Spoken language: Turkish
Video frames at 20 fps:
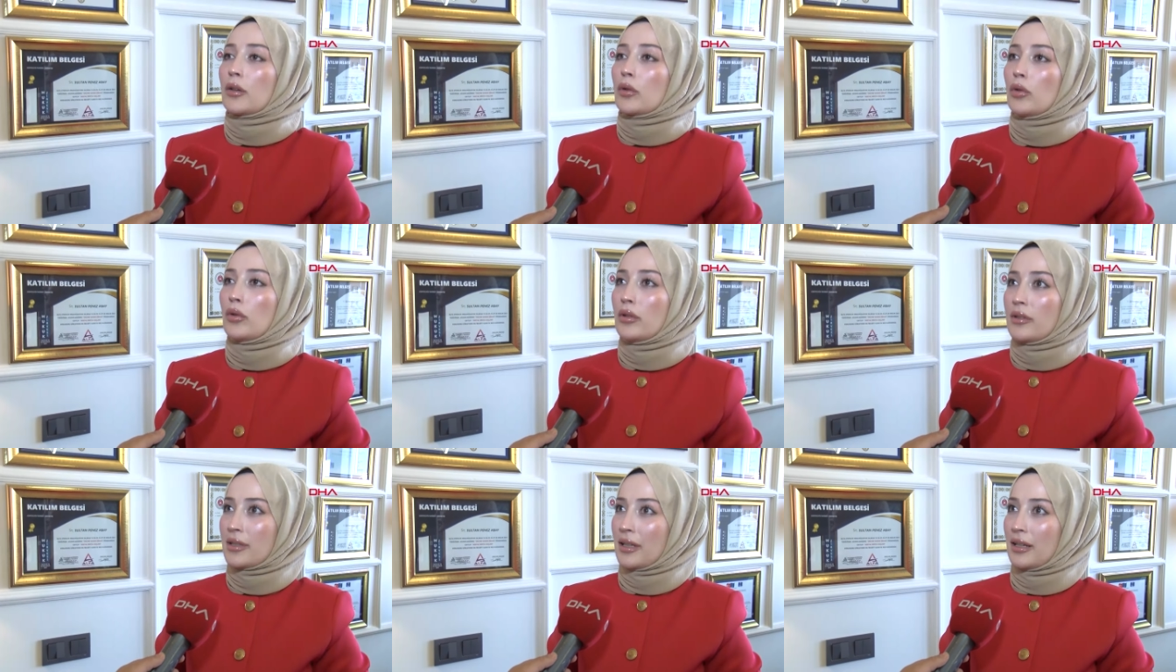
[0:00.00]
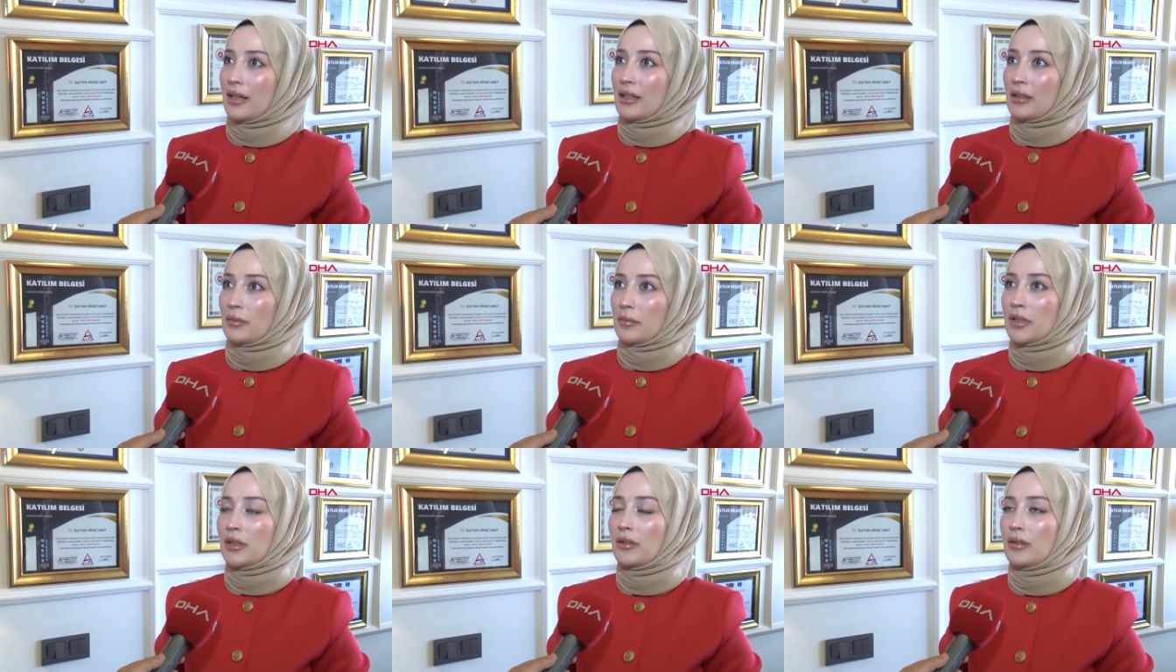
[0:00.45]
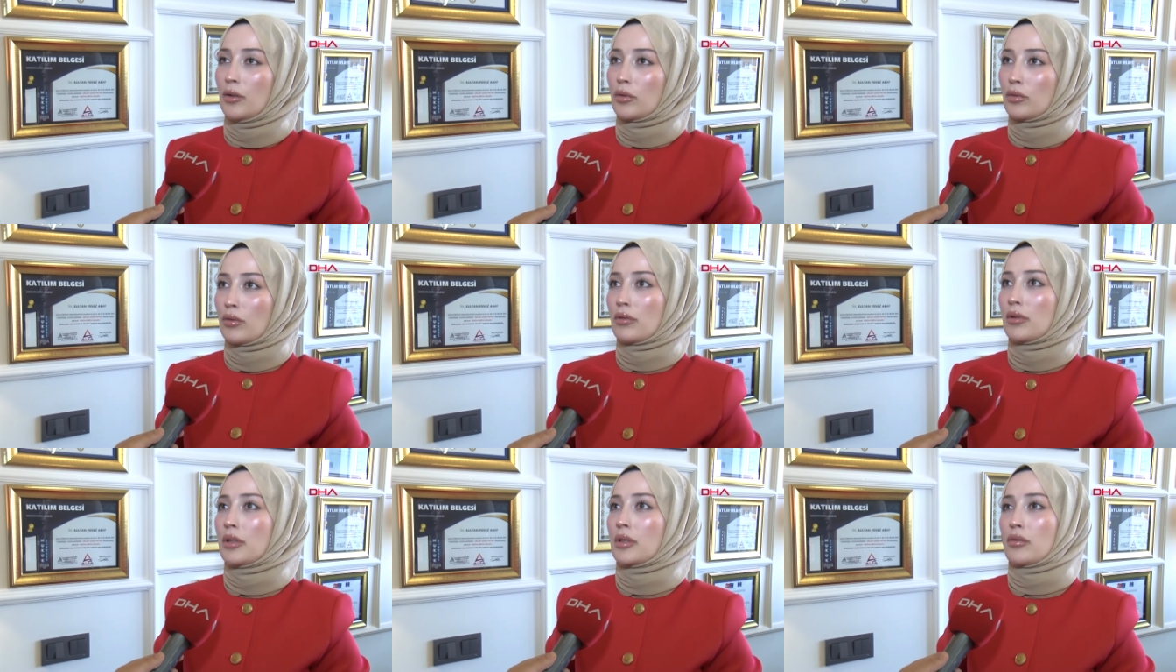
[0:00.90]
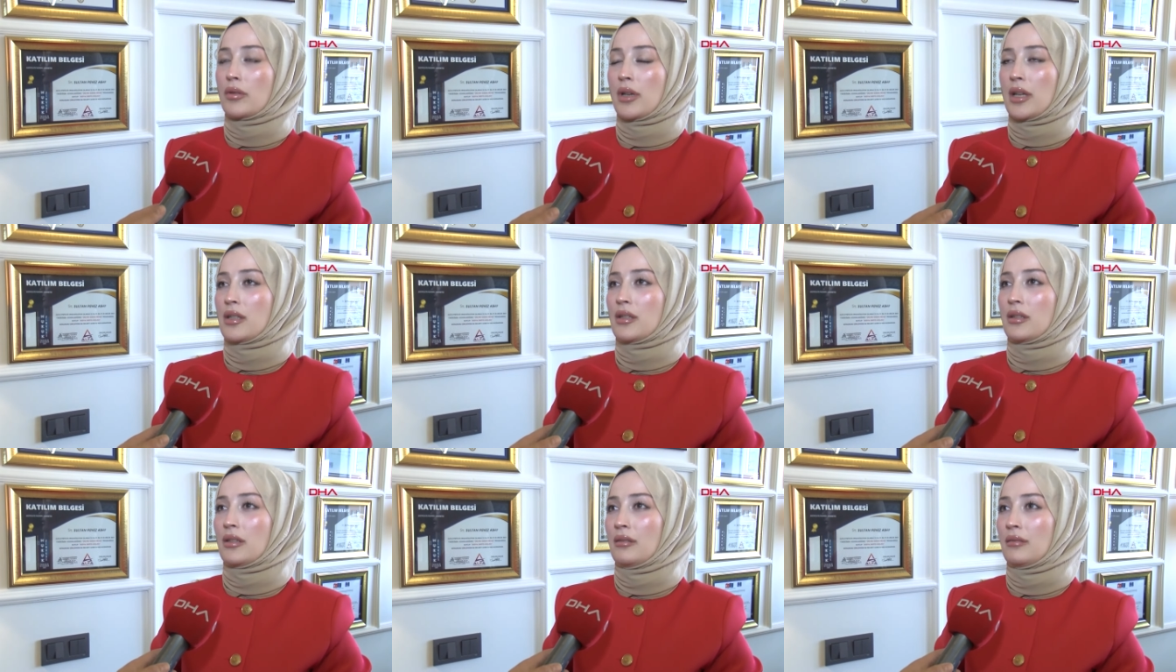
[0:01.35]
Gülizar Hanım'ın hukuki
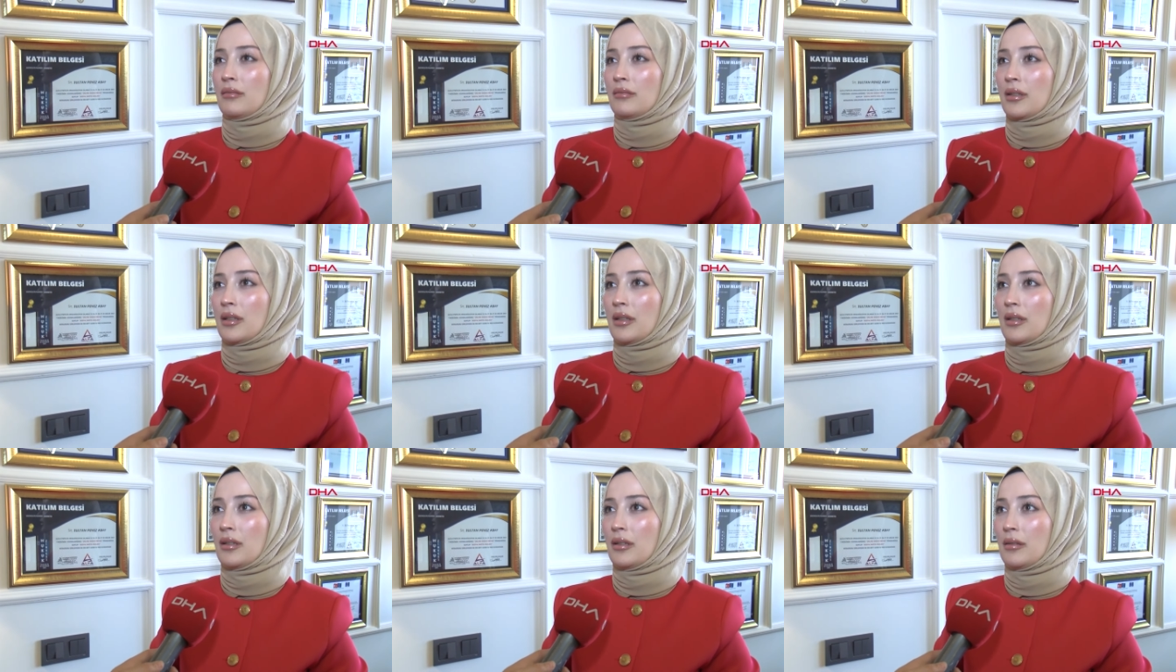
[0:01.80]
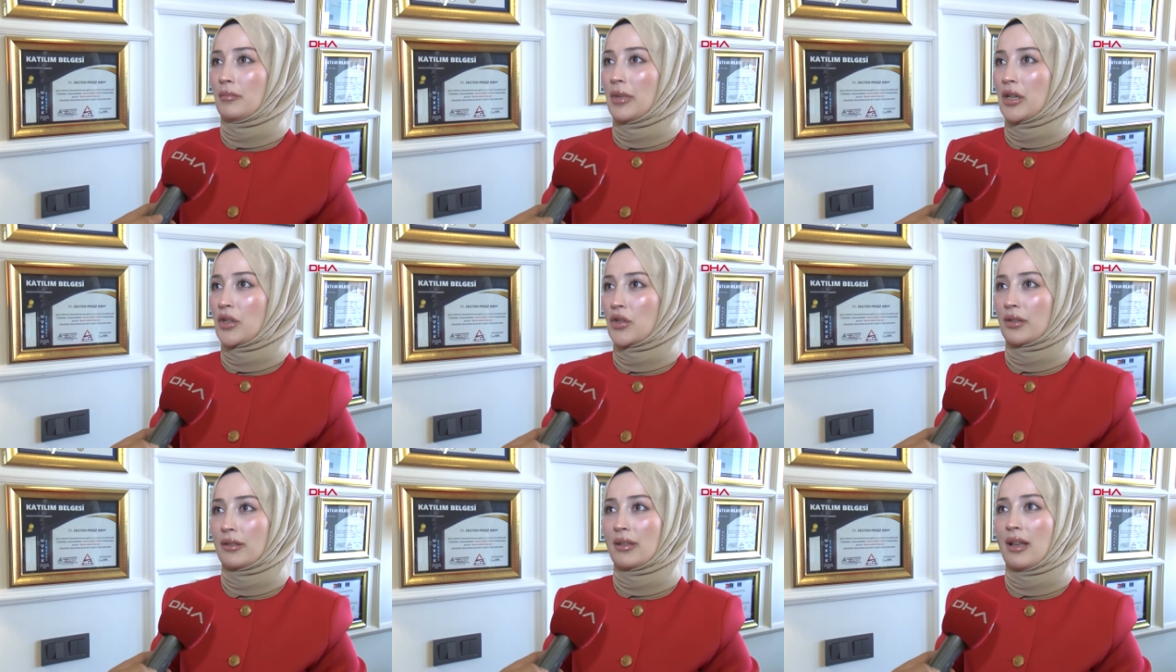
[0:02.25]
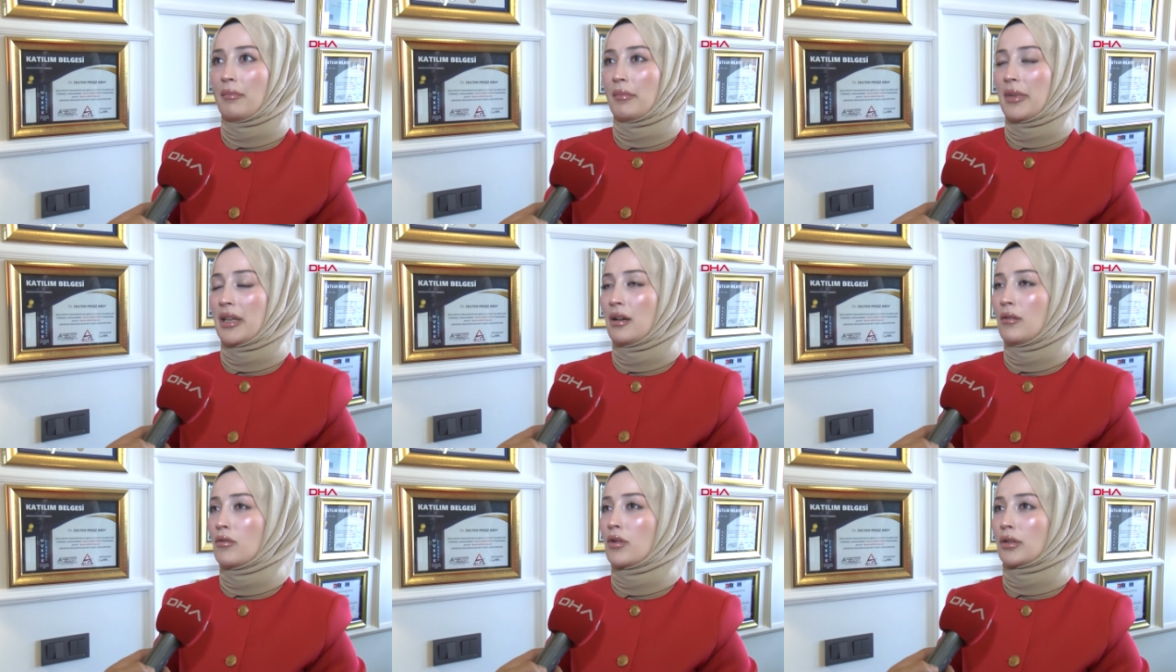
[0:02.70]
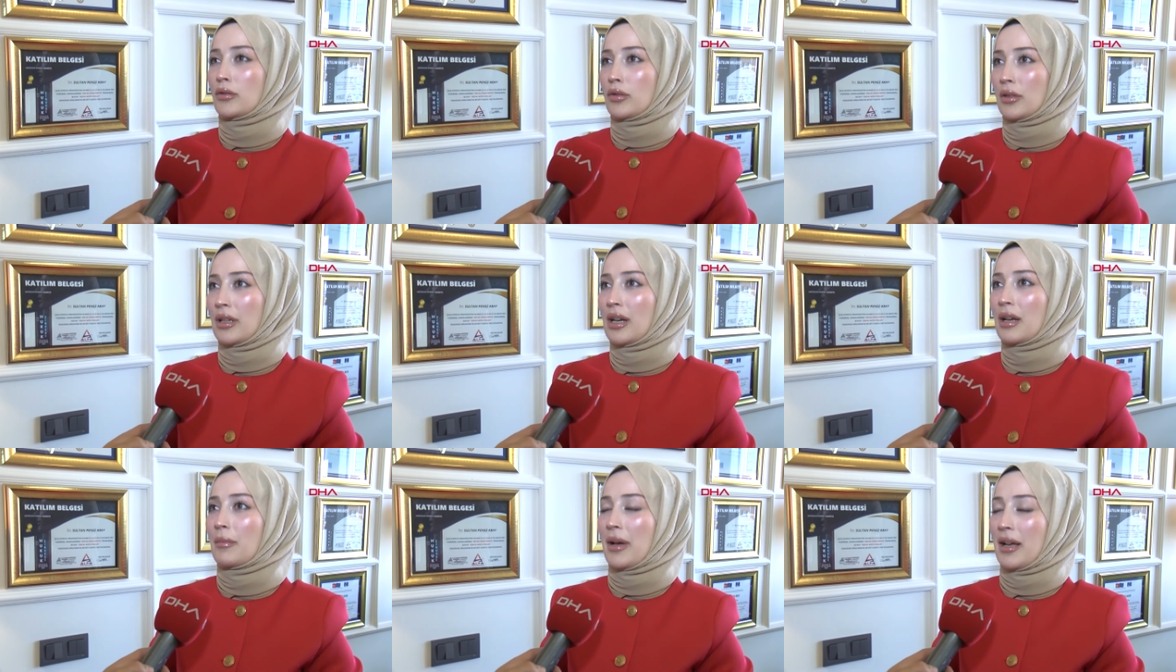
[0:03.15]
sürecinin e, başından beri avukat
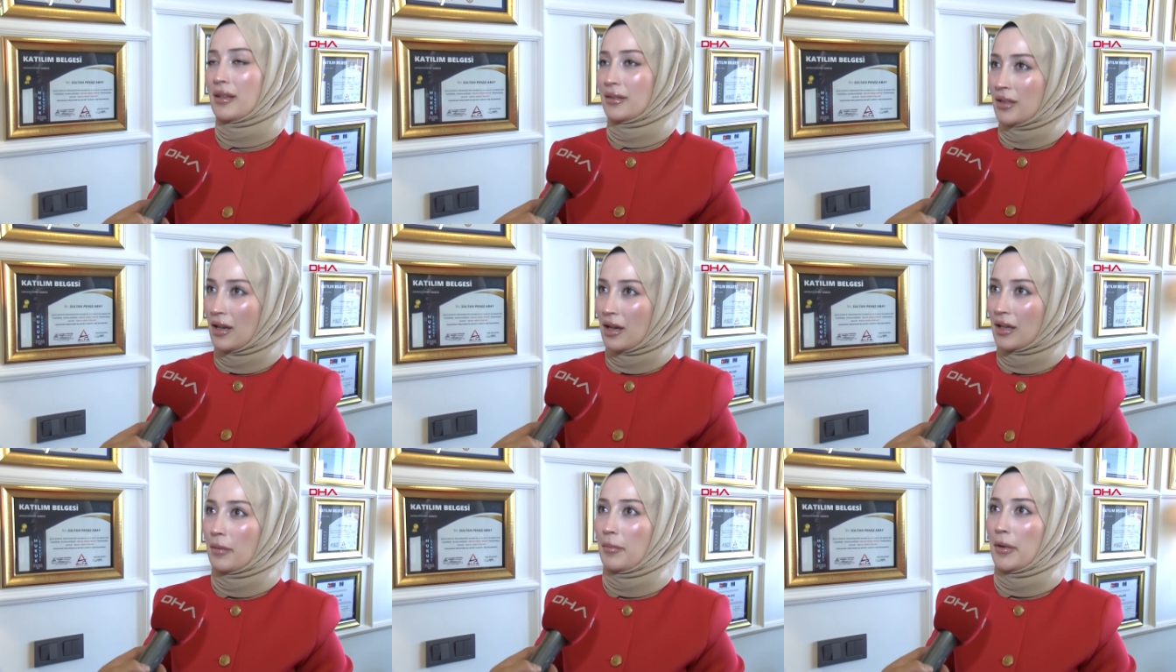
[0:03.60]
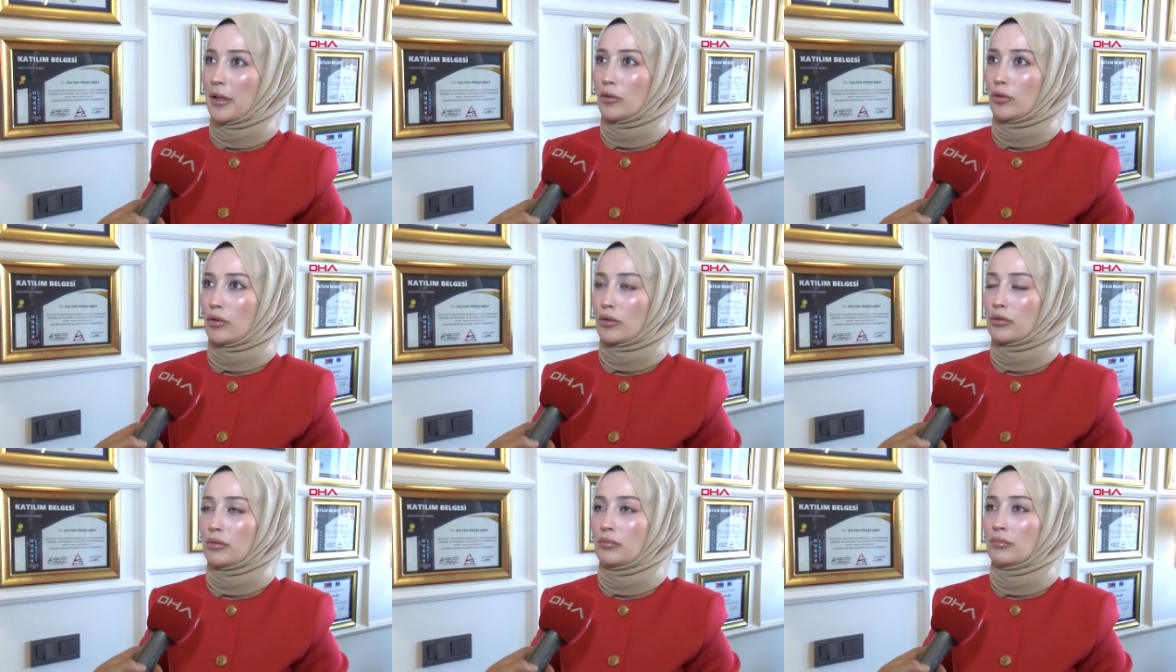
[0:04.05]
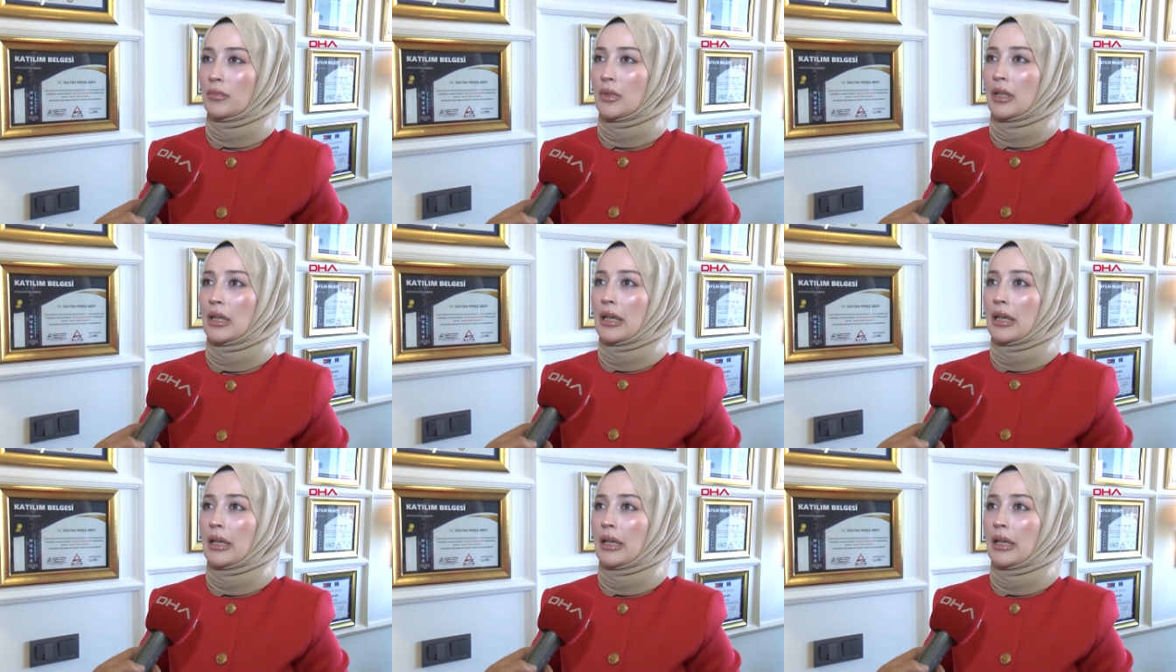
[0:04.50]
olarak ben takip ediyorum.